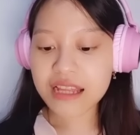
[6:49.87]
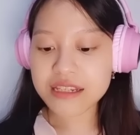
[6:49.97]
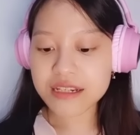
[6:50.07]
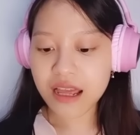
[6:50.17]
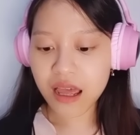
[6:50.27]

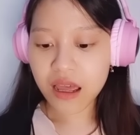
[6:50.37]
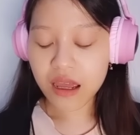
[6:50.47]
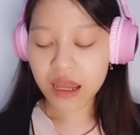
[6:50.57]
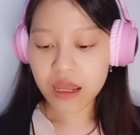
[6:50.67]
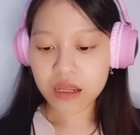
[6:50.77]
Angela.
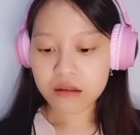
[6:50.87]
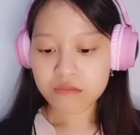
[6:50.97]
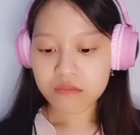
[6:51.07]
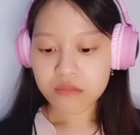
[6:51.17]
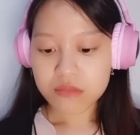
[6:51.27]
Eh,
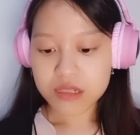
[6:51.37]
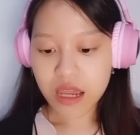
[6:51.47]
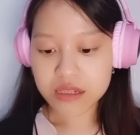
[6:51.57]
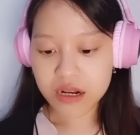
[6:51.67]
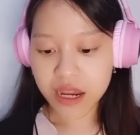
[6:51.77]
si
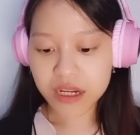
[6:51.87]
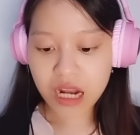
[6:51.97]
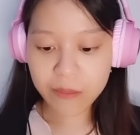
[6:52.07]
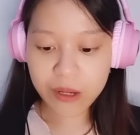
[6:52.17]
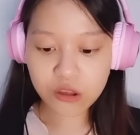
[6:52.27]
Angelanya
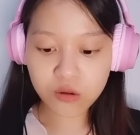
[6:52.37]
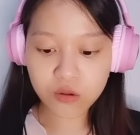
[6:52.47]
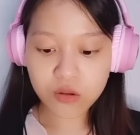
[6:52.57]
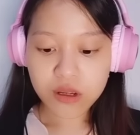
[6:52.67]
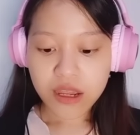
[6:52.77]
kenapa
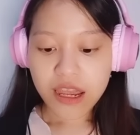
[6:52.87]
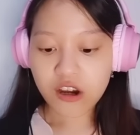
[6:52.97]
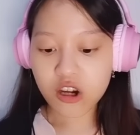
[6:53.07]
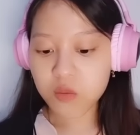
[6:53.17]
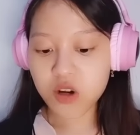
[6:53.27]
itu?
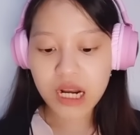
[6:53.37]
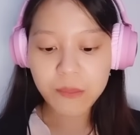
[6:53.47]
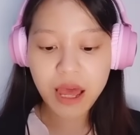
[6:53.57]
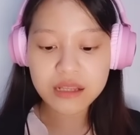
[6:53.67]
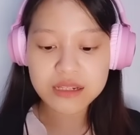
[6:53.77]
Ekormu
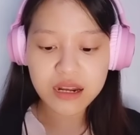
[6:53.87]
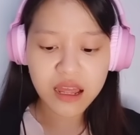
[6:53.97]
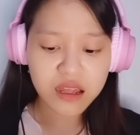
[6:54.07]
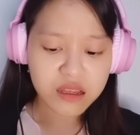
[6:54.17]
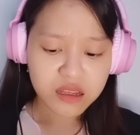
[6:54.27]
kenapa
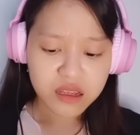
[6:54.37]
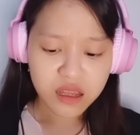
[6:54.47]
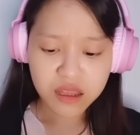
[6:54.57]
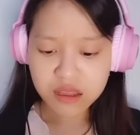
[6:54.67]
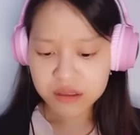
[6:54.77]
Angela?
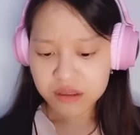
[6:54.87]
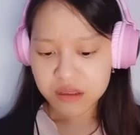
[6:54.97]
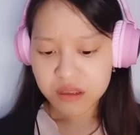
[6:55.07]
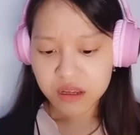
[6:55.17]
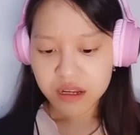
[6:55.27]
Hah?
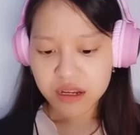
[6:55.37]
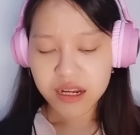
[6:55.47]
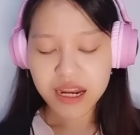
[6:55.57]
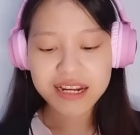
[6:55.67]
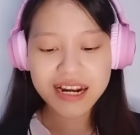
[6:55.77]

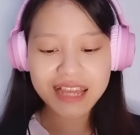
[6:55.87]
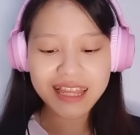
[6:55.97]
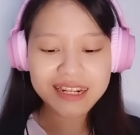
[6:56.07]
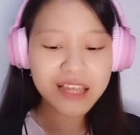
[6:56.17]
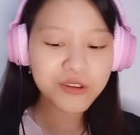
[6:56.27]
Kayak kelihatan
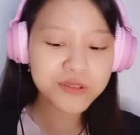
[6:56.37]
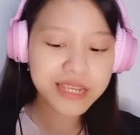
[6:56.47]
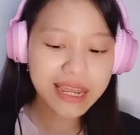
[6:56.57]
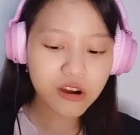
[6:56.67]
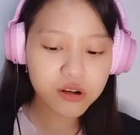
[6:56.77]
gak tuh si
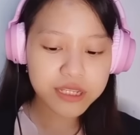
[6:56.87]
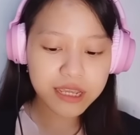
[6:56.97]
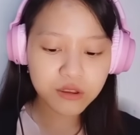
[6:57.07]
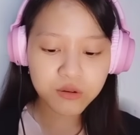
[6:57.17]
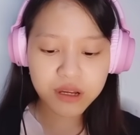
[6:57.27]
ekornya
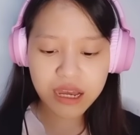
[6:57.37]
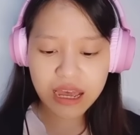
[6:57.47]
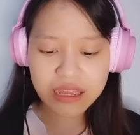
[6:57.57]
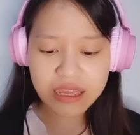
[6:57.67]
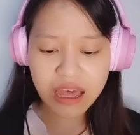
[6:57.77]
itu
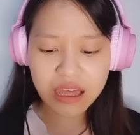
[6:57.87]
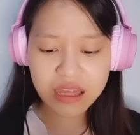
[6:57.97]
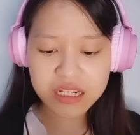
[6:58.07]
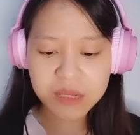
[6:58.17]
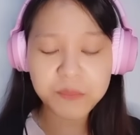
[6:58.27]
kayak
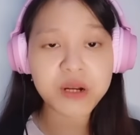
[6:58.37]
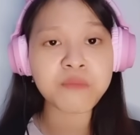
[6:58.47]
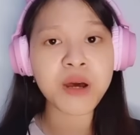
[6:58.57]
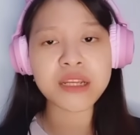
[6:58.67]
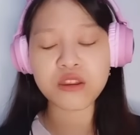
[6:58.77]

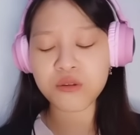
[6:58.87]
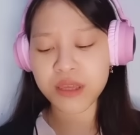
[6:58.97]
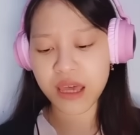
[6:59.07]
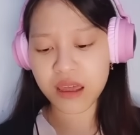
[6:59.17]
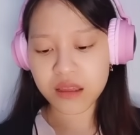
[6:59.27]
diperban gitu
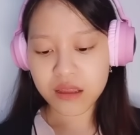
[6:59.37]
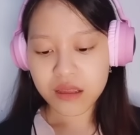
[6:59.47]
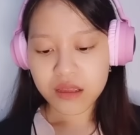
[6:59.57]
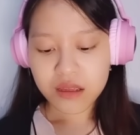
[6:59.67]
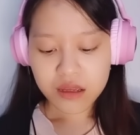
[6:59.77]
ya?
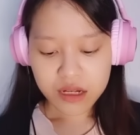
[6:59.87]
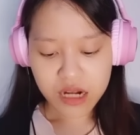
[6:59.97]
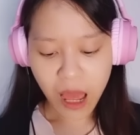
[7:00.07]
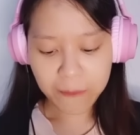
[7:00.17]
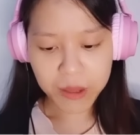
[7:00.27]

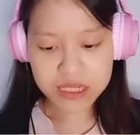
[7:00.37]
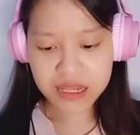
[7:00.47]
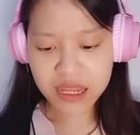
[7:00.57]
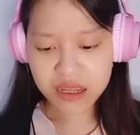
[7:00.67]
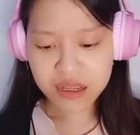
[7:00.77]
Kenapa
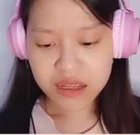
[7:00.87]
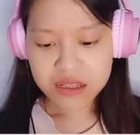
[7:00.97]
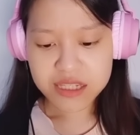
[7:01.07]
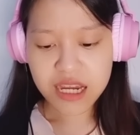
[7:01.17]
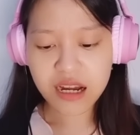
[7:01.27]
sih?
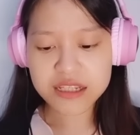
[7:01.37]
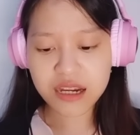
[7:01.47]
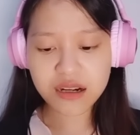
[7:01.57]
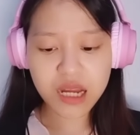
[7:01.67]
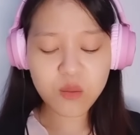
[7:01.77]

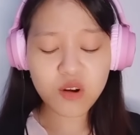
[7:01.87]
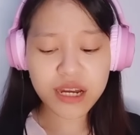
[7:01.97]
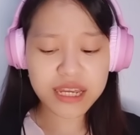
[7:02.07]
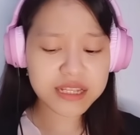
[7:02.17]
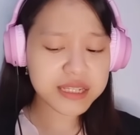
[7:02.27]
Jangan-jangan kamu
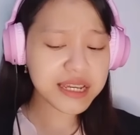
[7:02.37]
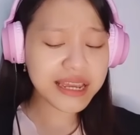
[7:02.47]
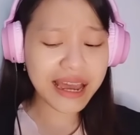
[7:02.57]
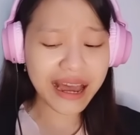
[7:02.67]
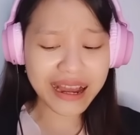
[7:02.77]
keinjak ya?